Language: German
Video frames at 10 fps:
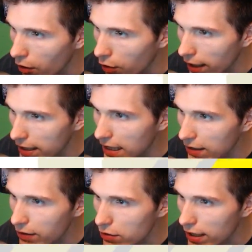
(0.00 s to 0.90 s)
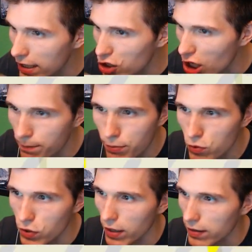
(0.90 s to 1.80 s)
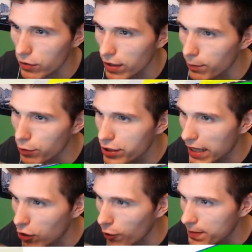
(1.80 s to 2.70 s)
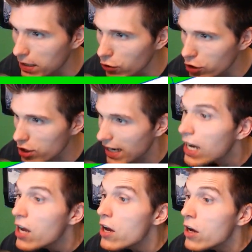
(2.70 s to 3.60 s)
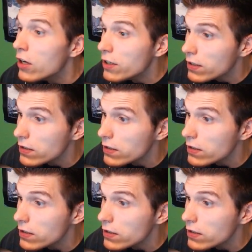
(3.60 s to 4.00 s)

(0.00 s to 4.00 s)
Okay, jetzt kriegen wir sogar den Jump Boost und dann, und dann muss der Drops gelutscht sein.